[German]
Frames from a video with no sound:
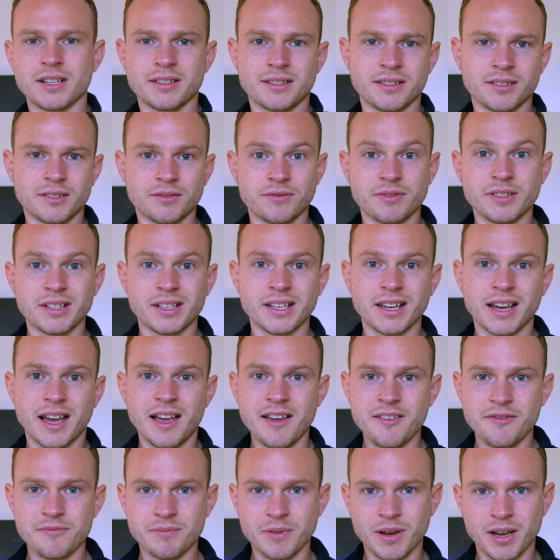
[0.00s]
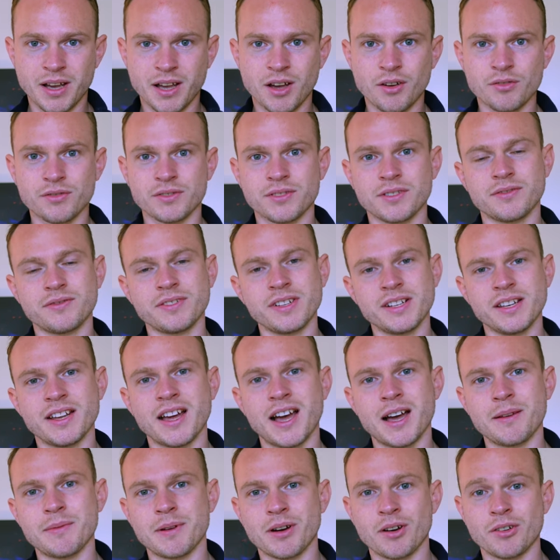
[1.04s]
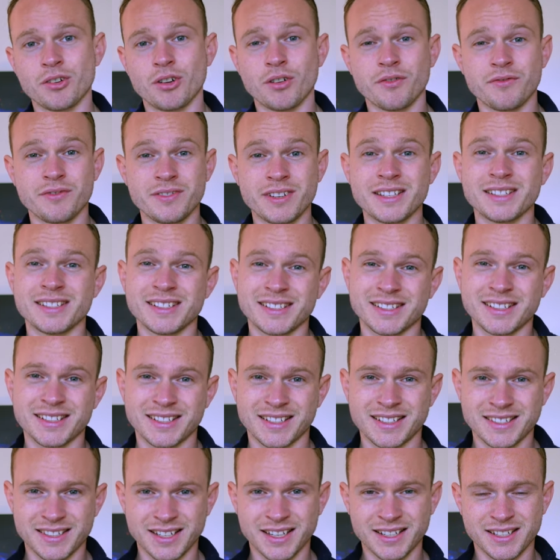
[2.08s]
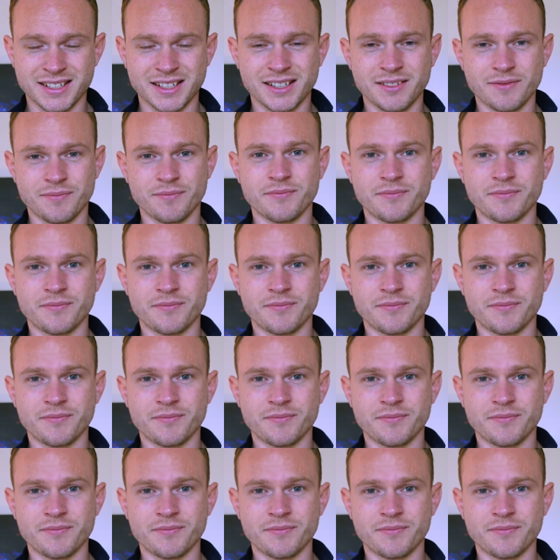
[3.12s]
Das ist viel greifbarer und es ist viel nahbarer und auch wesentlich interessanter.